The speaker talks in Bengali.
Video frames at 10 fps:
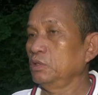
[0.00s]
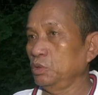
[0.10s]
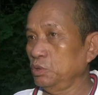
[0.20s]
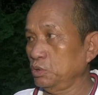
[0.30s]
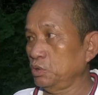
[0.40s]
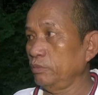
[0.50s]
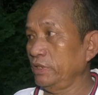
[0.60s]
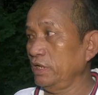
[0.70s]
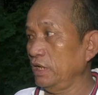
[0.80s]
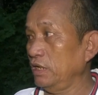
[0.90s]
সুযোগ
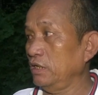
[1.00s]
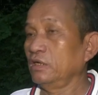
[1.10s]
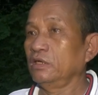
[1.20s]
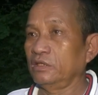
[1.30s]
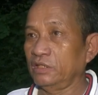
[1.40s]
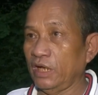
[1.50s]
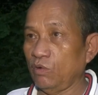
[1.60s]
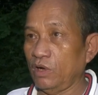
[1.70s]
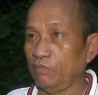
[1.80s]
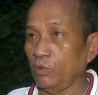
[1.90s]
সুবিধা
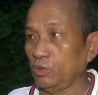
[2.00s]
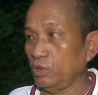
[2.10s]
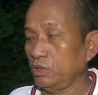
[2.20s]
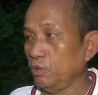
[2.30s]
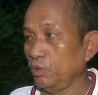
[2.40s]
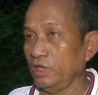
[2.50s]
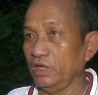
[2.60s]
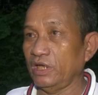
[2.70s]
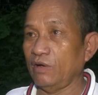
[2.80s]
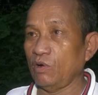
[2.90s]
দেওয়ার প্রতিশ্রুতি
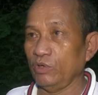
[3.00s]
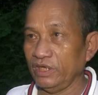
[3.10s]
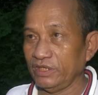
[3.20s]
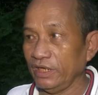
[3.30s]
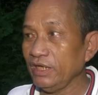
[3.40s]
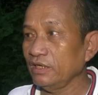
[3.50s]
দেওয়া হয়েছে